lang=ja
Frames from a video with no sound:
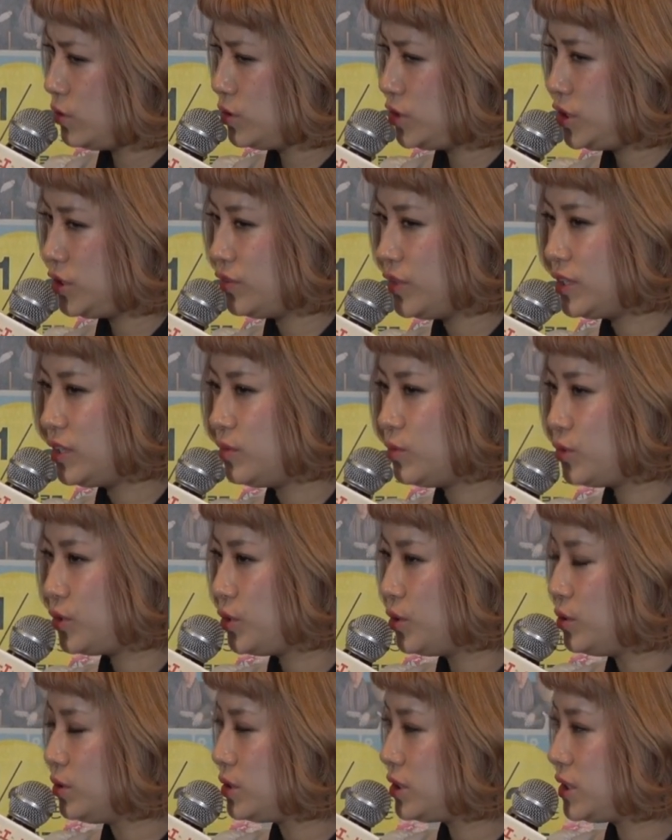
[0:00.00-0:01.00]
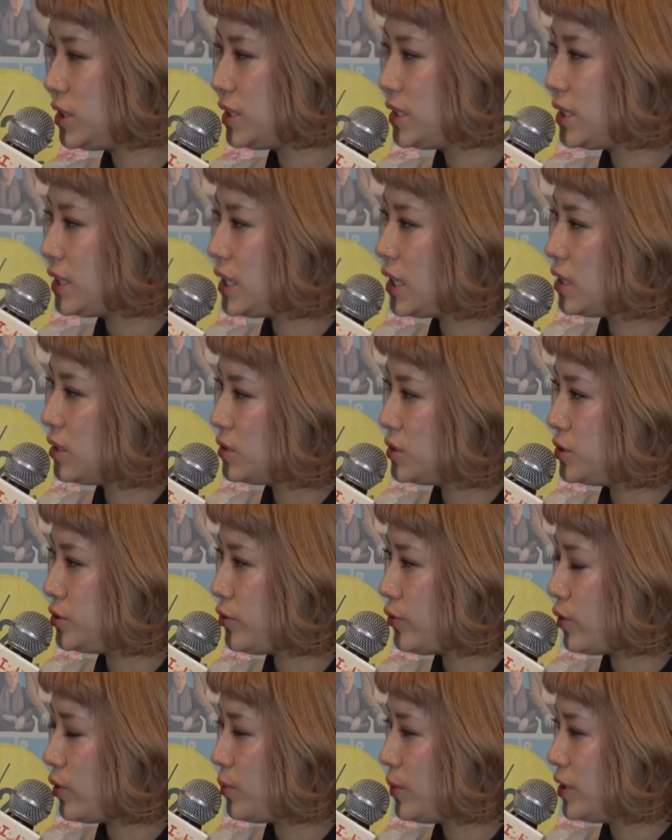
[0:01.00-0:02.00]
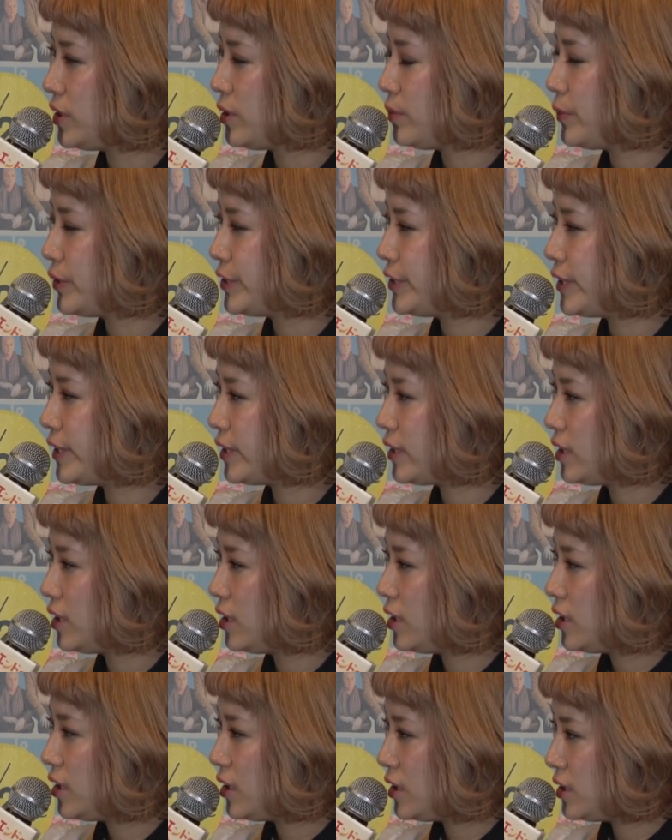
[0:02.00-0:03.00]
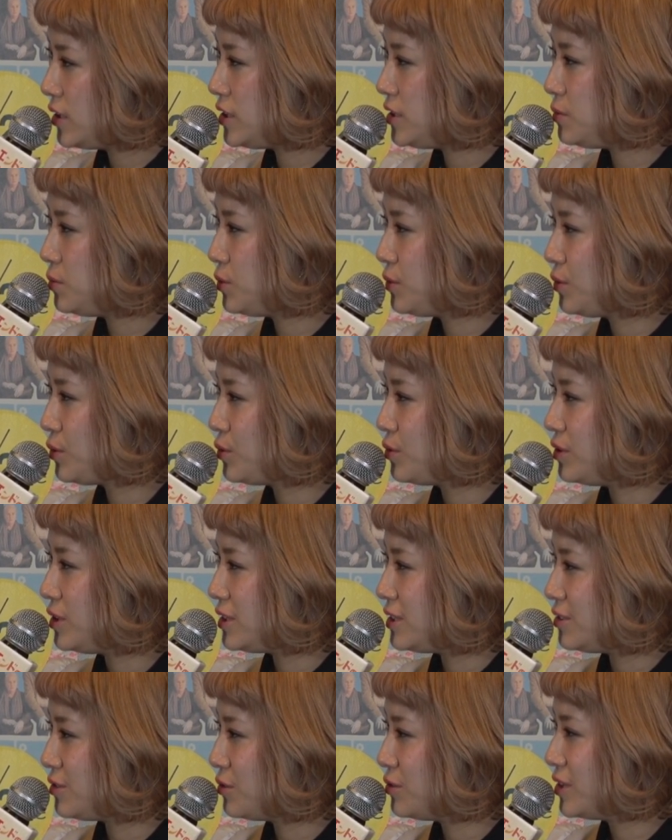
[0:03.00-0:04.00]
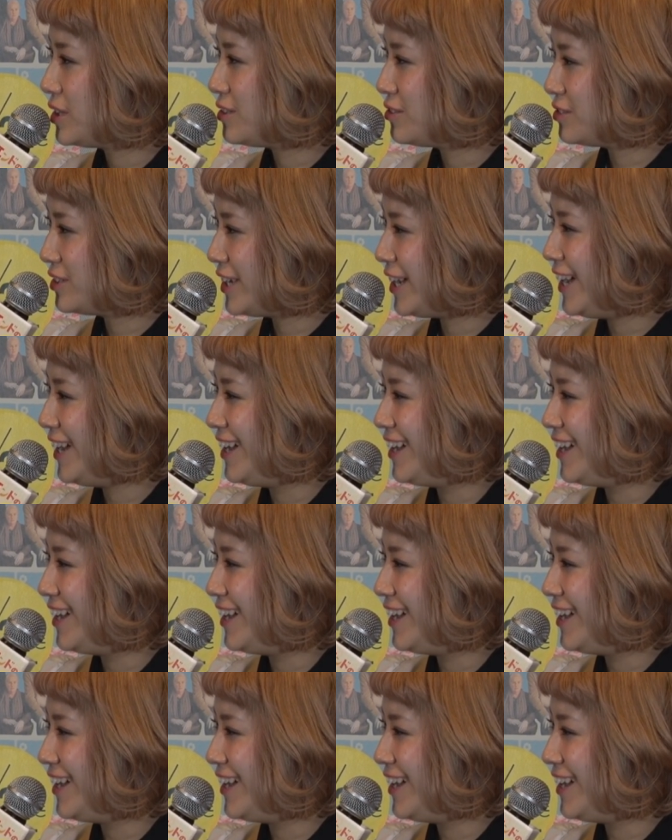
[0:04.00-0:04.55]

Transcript: ろうちはでも両親に関してはまだまだしぶとくいきそうなので